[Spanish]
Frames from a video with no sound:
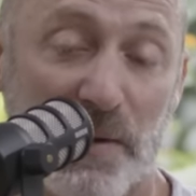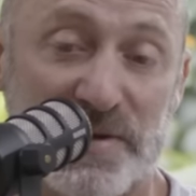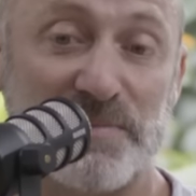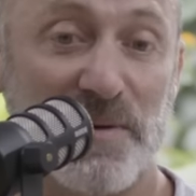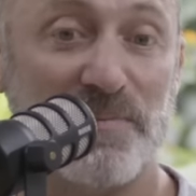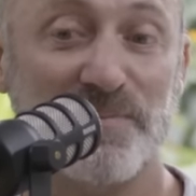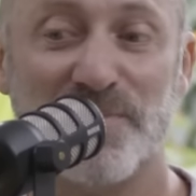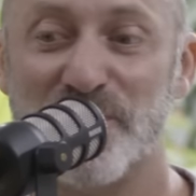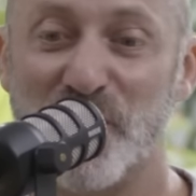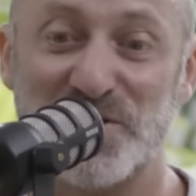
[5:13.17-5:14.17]
A veces me,
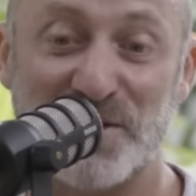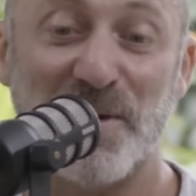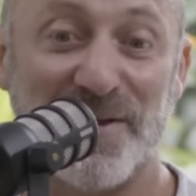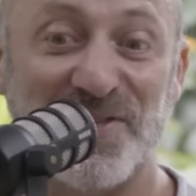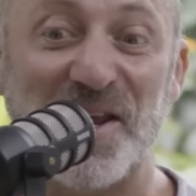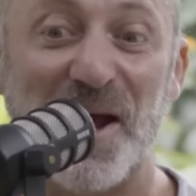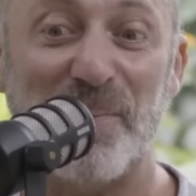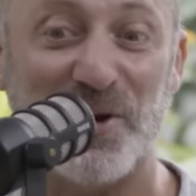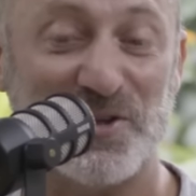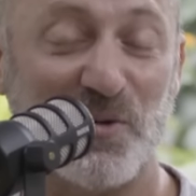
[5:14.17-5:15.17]
puedo decirme
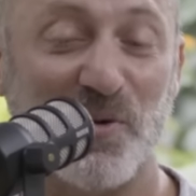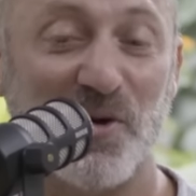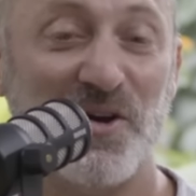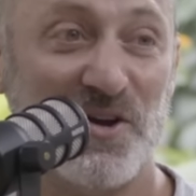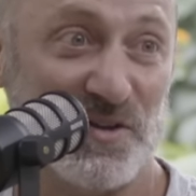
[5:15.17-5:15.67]
mentiras, pero es como